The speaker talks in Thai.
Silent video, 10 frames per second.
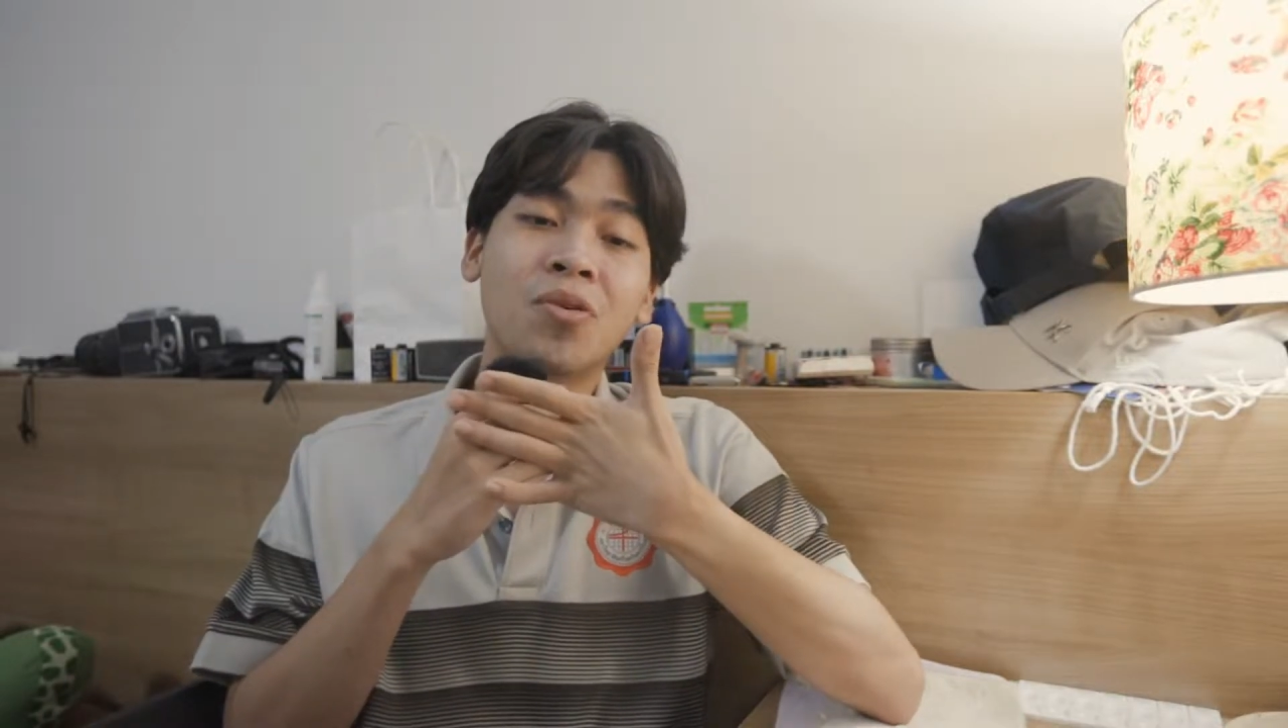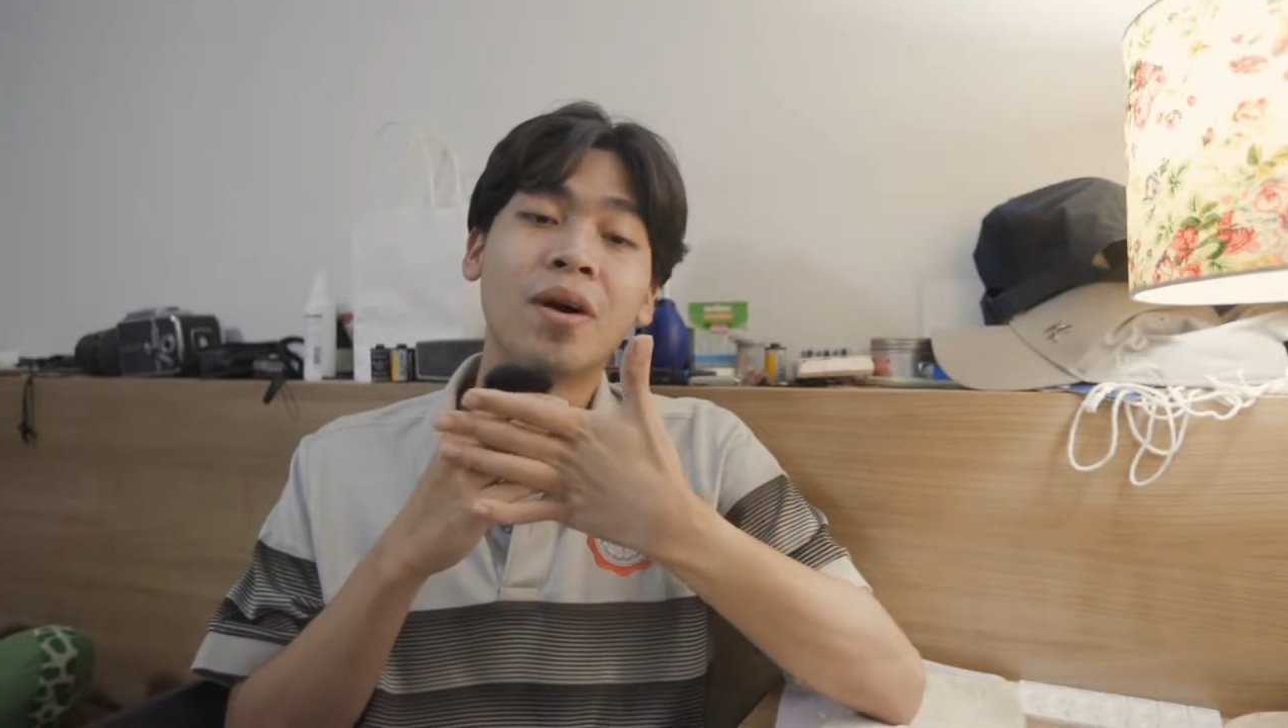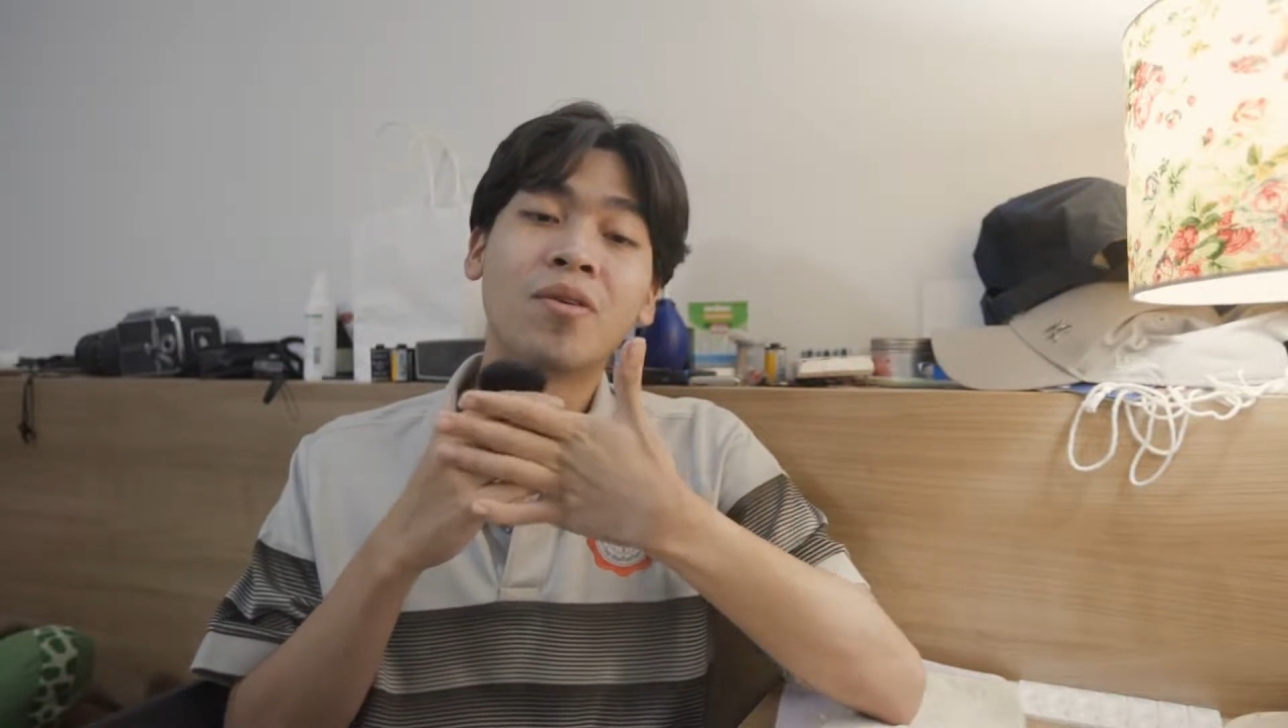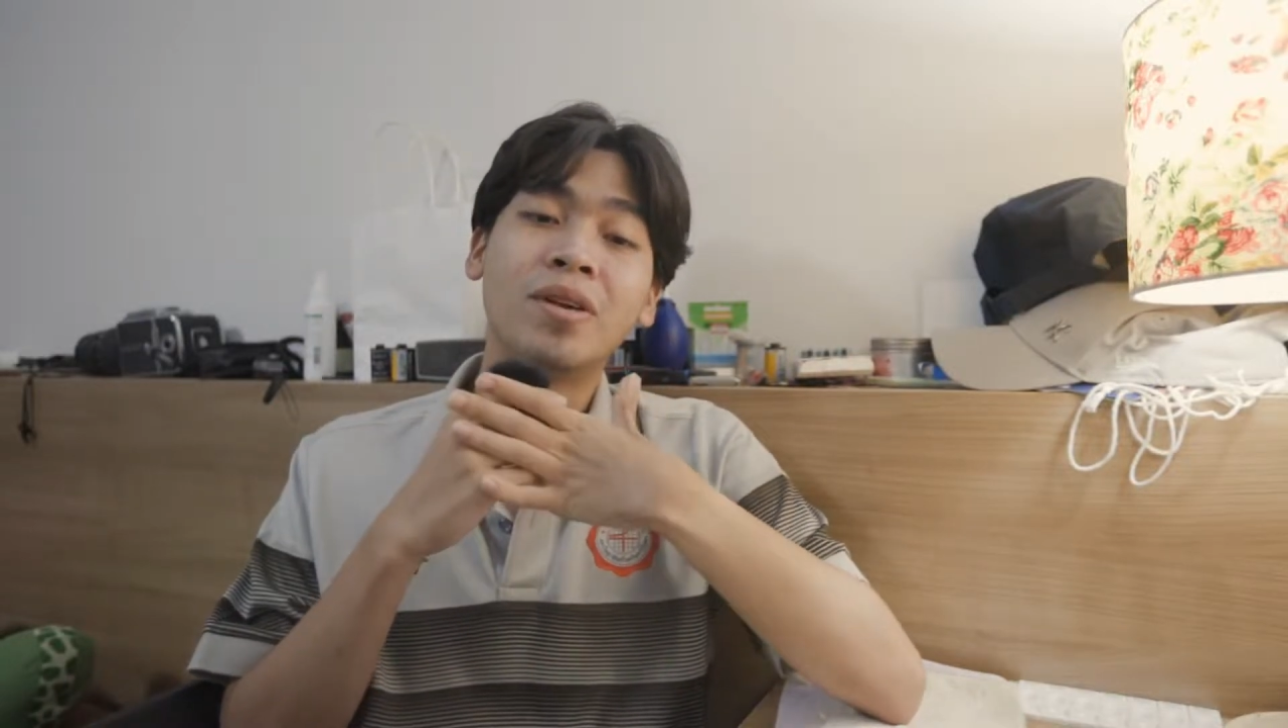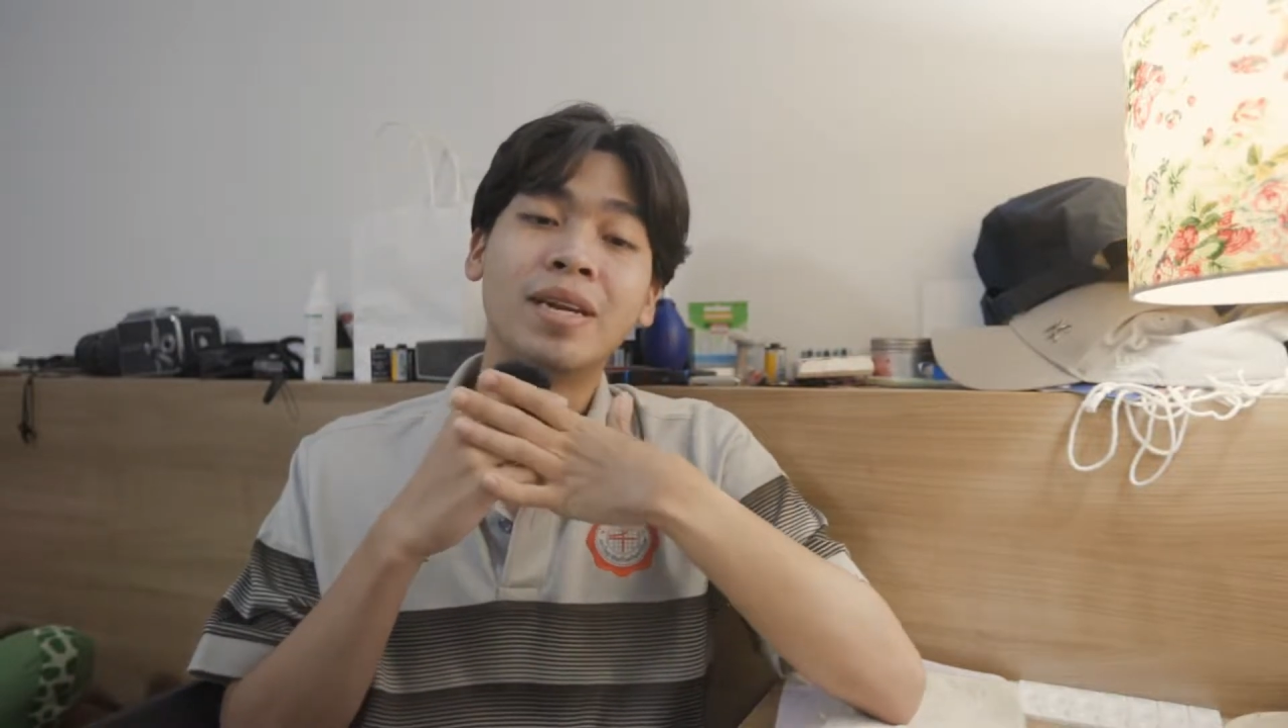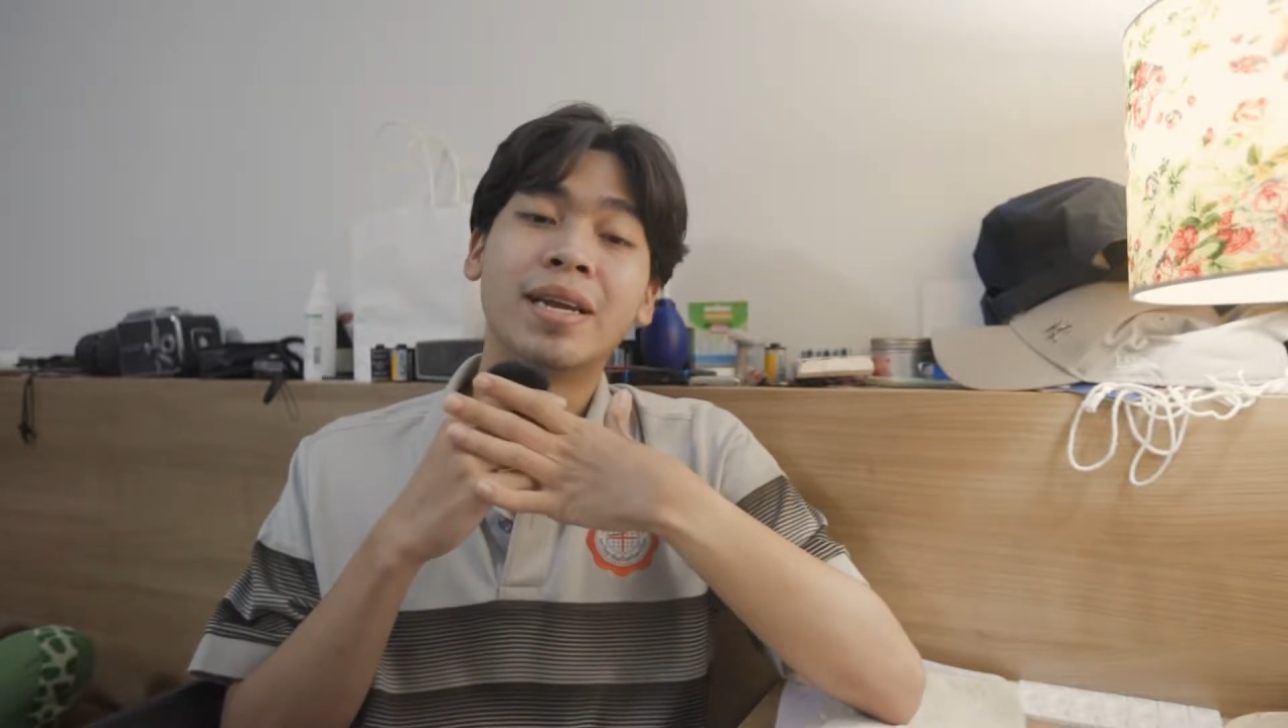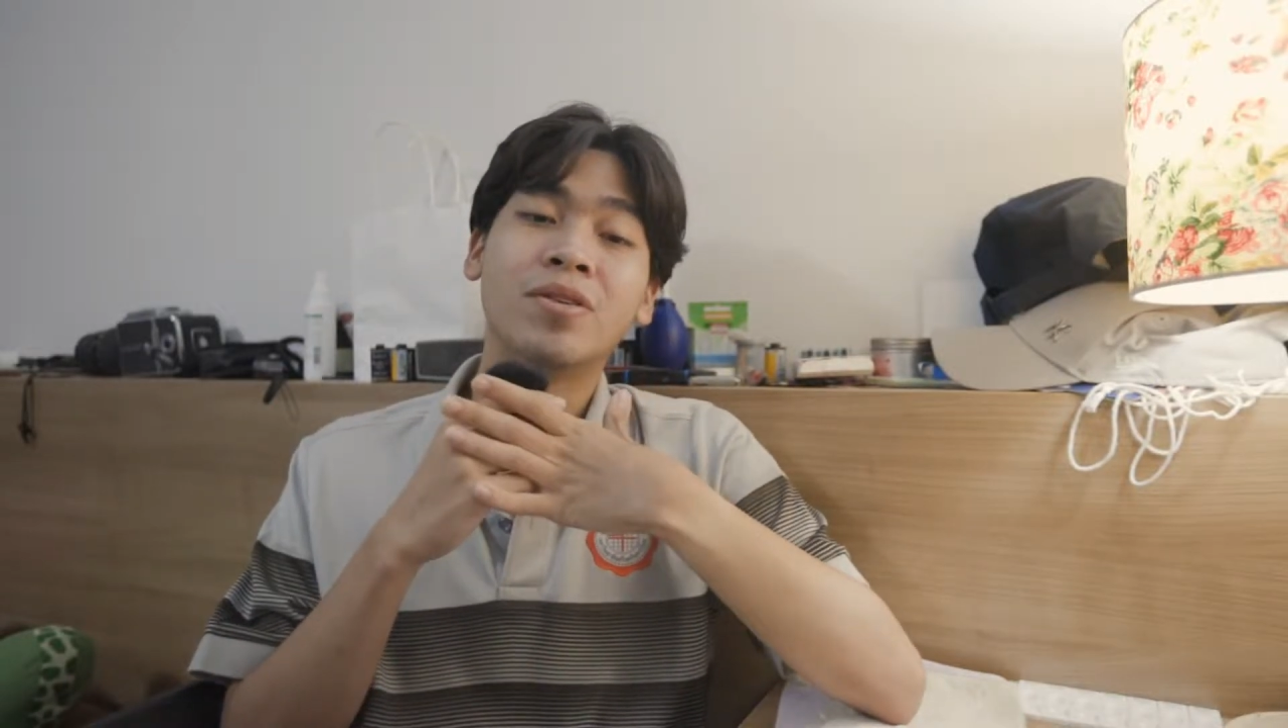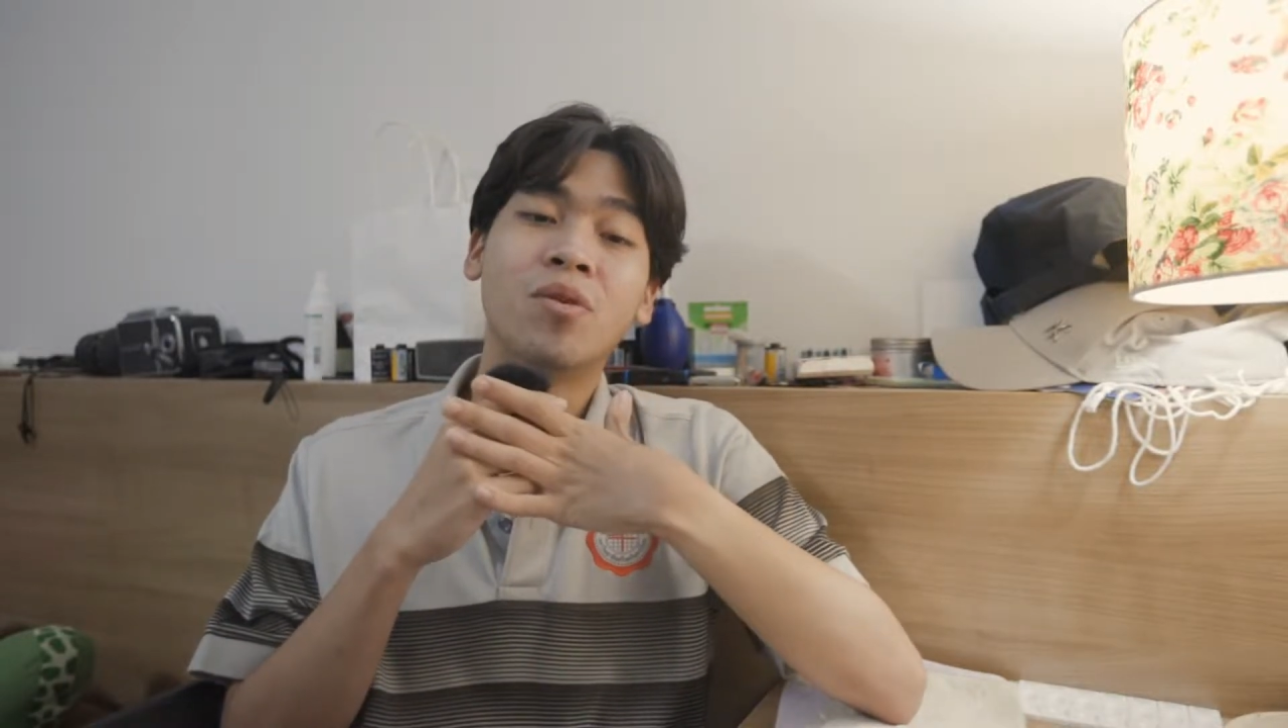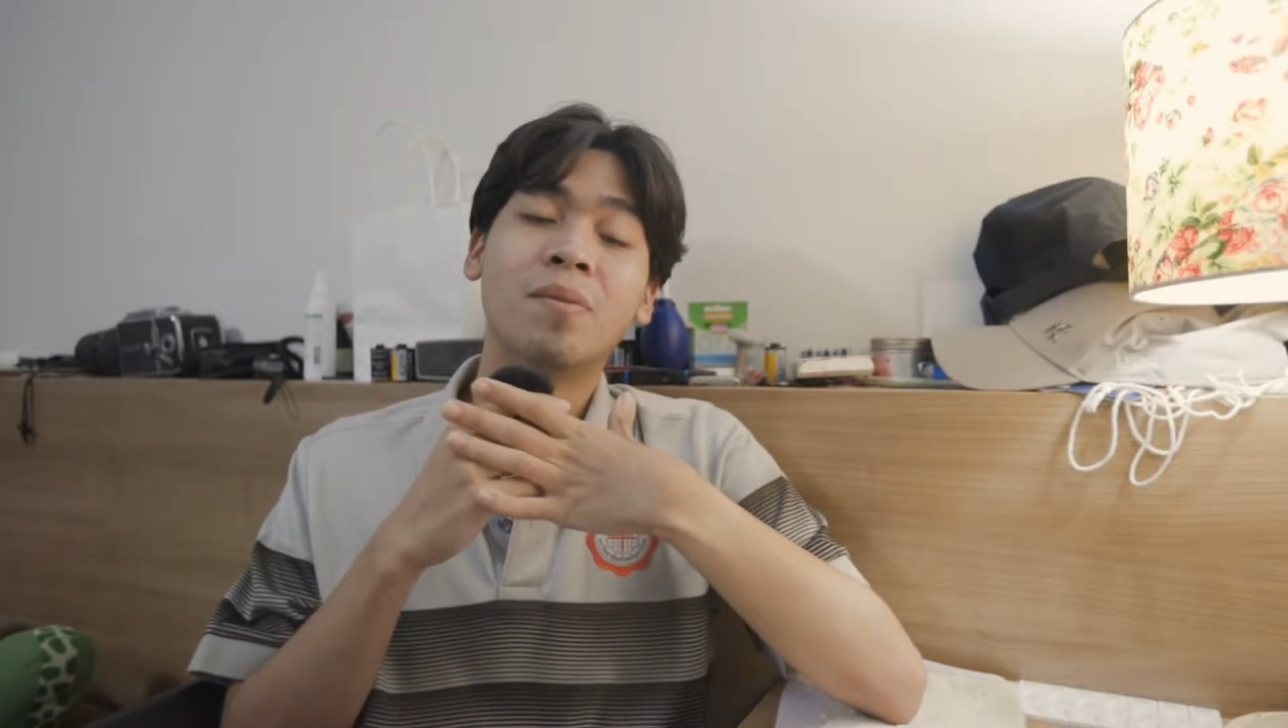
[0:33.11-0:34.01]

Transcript: ว์ให้คนอื่นได้ดู